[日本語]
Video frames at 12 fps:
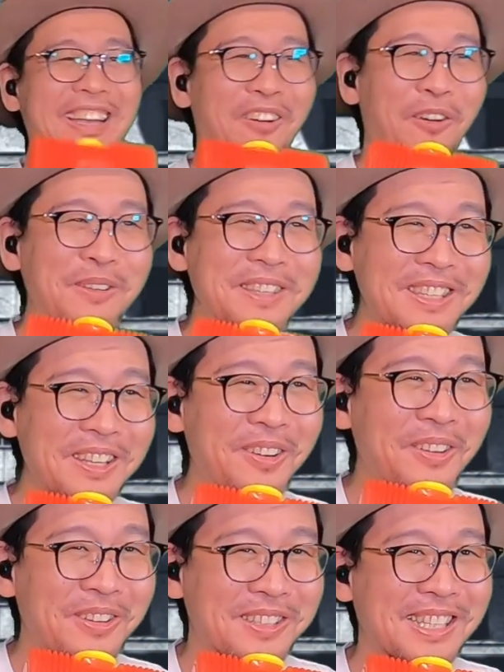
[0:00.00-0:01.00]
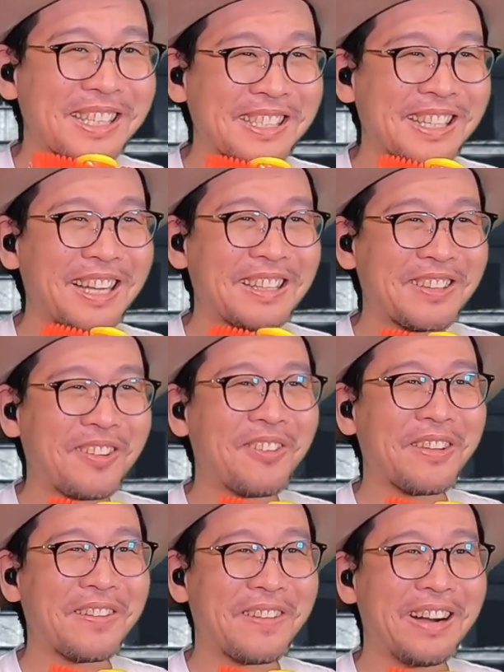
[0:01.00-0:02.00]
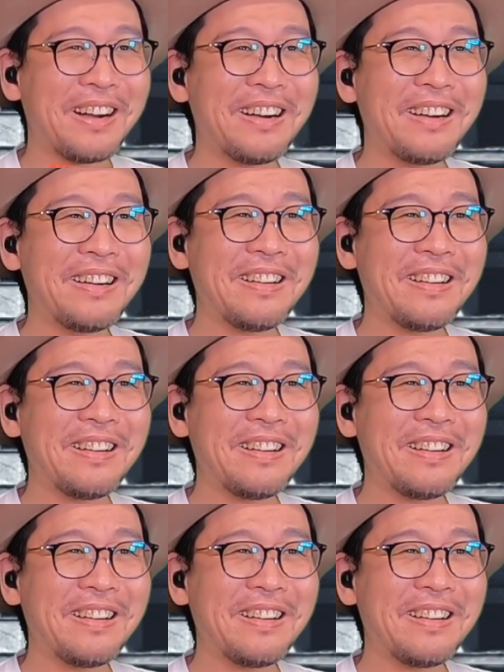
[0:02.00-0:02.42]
や、起きろよ、さすがにこれは。